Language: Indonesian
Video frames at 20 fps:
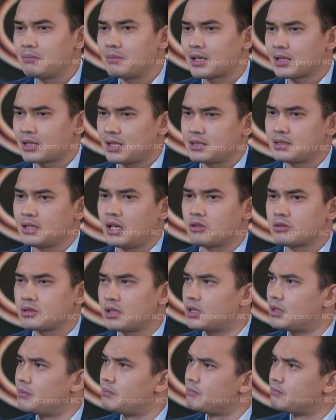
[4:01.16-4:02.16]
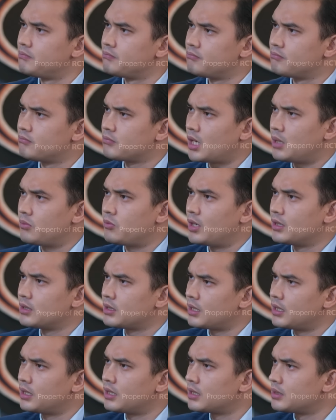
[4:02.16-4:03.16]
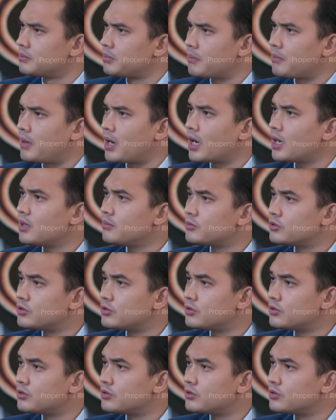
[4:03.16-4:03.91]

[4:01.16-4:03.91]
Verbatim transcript: berkasnya harus tetap kamu anterin ke papa kamu